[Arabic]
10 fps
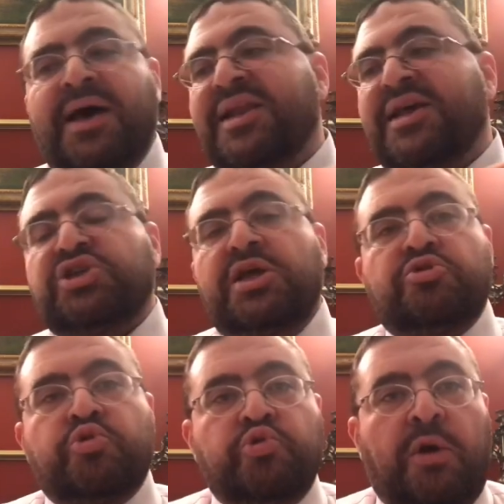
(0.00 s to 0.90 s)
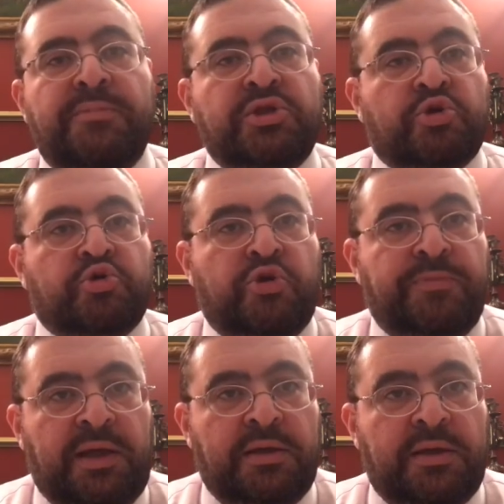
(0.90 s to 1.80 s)
علشان تروح من
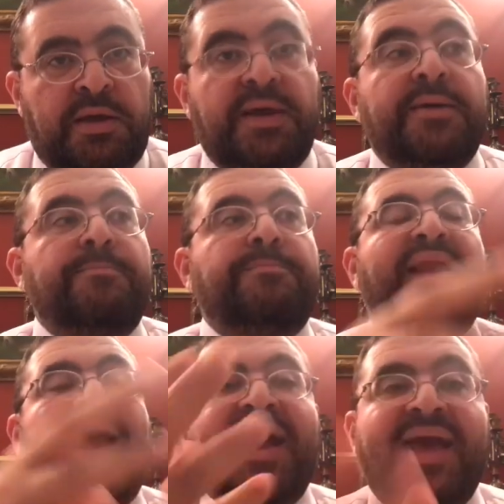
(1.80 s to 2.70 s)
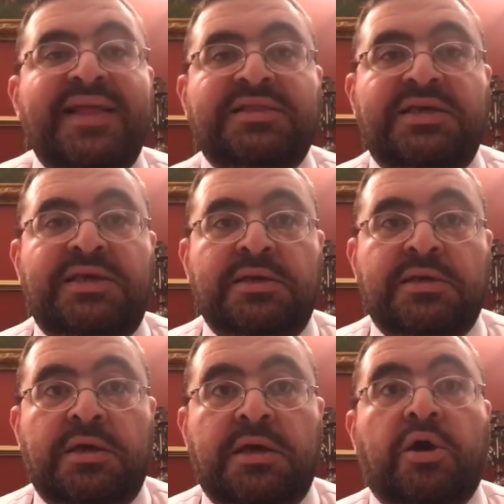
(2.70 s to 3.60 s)
الركبه بالحاجات دي
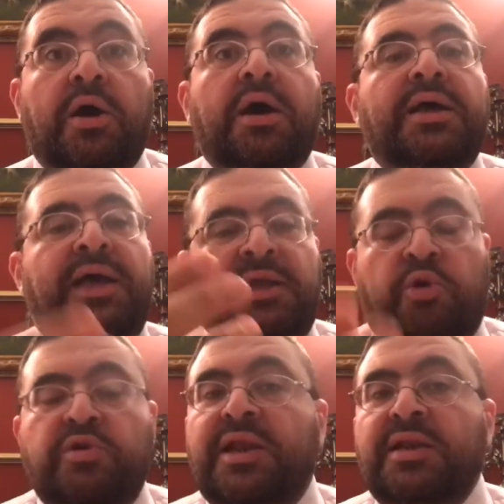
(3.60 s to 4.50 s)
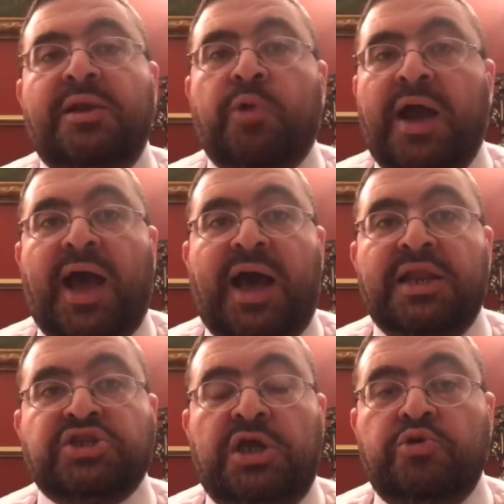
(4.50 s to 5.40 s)
احنا قلنا ان الوجع
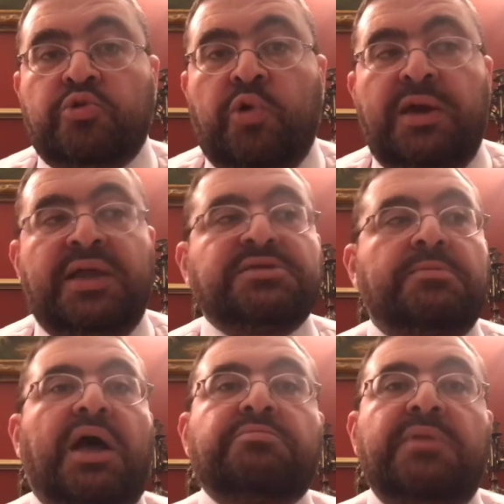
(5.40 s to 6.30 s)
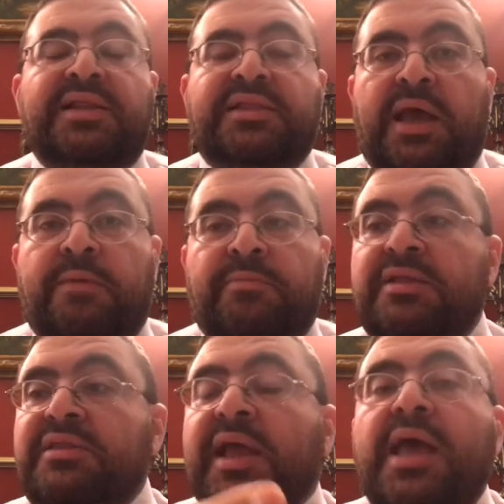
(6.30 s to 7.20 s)
علشان يروح لازم العظم يلتئم
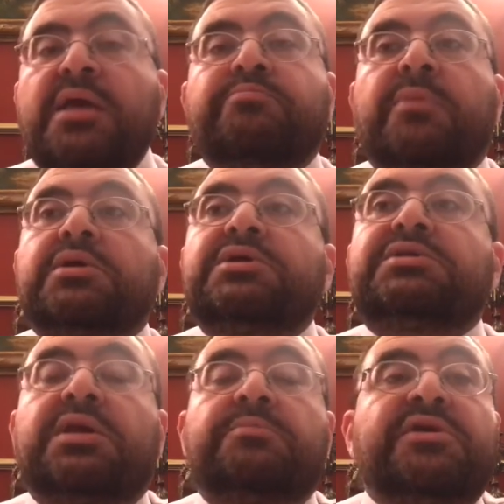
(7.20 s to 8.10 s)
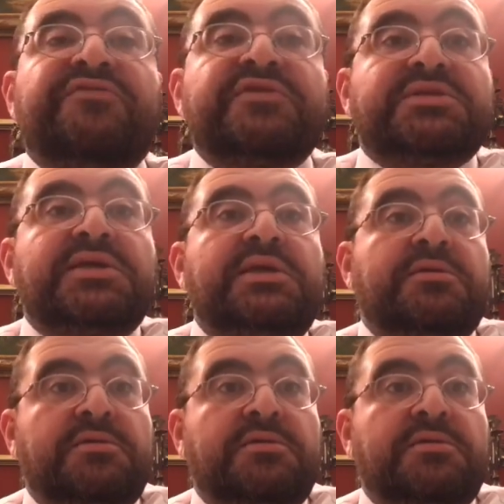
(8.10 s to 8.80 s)
انت جايب مريض كبير في السن